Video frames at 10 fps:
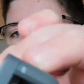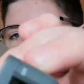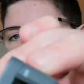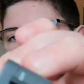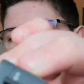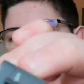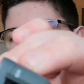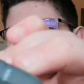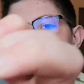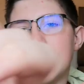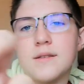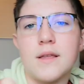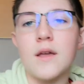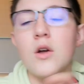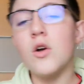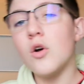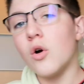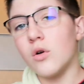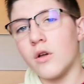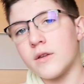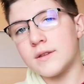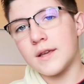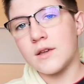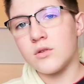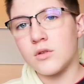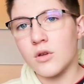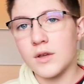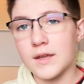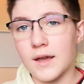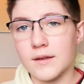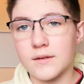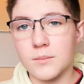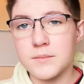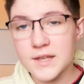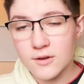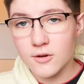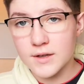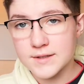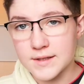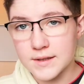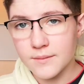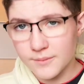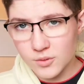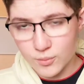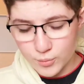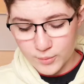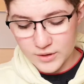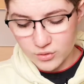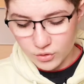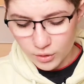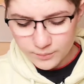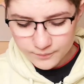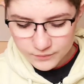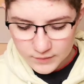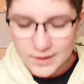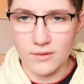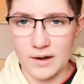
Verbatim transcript: peut mettre sa carte SD. Euh, c'est une carte micro SD qu'on peut mettre dedans. Et